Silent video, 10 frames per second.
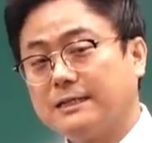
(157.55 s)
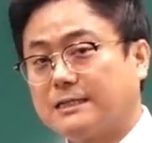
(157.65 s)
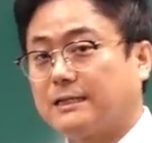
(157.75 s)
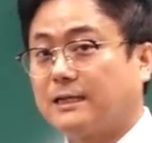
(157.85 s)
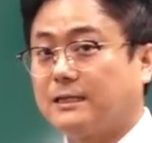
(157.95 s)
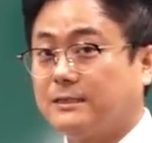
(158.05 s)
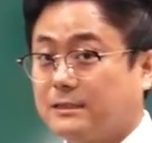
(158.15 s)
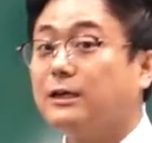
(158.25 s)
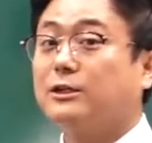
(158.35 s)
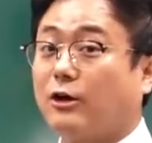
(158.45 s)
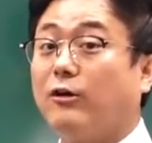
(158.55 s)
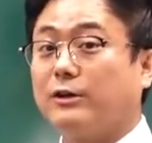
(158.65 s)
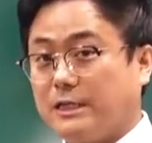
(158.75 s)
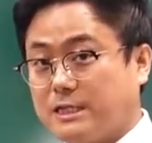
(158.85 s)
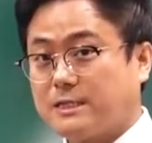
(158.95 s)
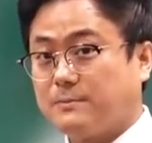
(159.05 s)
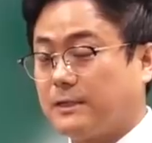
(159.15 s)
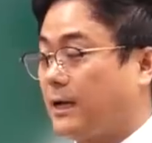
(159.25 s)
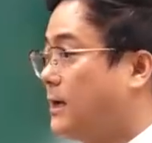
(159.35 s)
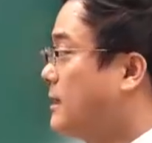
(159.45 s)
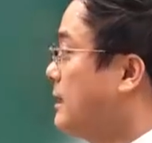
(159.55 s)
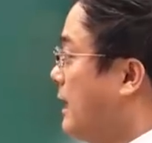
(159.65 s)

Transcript: 차단기는 더 있습니다.